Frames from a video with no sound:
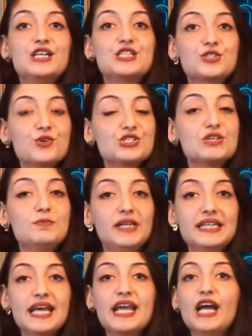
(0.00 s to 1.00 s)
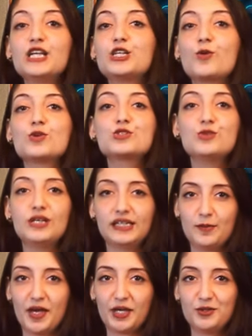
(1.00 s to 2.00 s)
السوشيال ميديا يعني التواصل
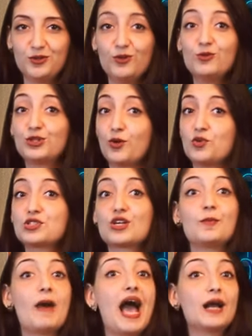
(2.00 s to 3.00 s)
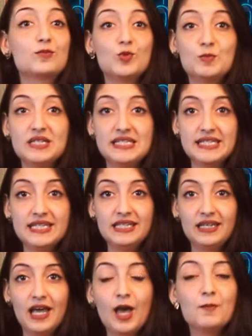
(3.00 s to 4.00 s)
الاجتماعي والتواصل لما حجمه بيزيد
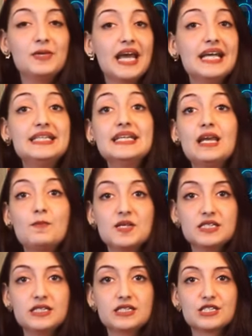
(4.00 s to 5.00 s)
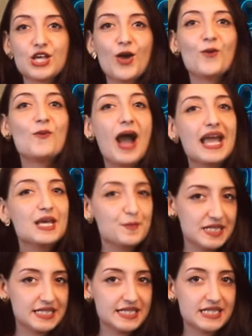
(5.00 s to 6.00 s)
بيؤدي الى بيزنس واي
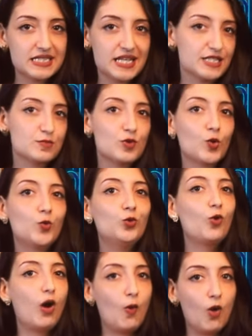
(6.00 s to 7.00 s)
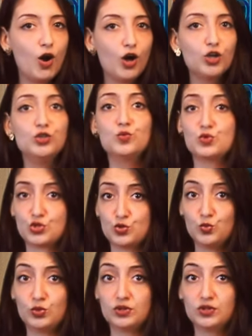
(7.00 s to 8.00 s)
بيزنس لازم يكون له قواعد
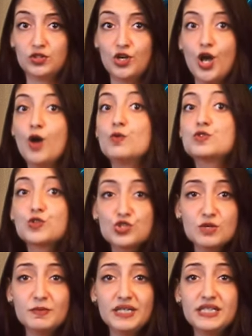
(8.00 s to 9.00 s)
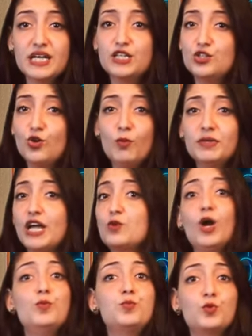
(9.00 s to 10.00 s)
واصول السوشيال ميديا دي نوع من
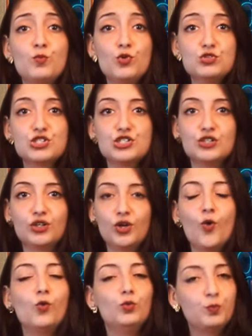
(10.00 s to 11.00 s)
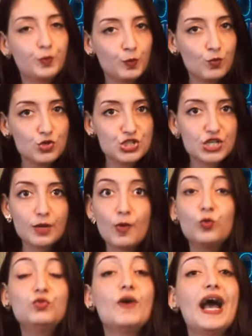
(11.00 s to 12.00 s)
انواع البروموشن والبروموشن ده
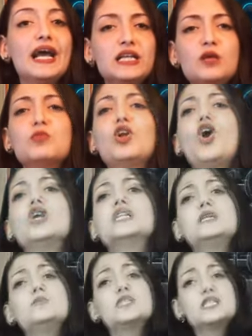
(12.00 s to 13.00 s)
موجود في حياتنا من قديم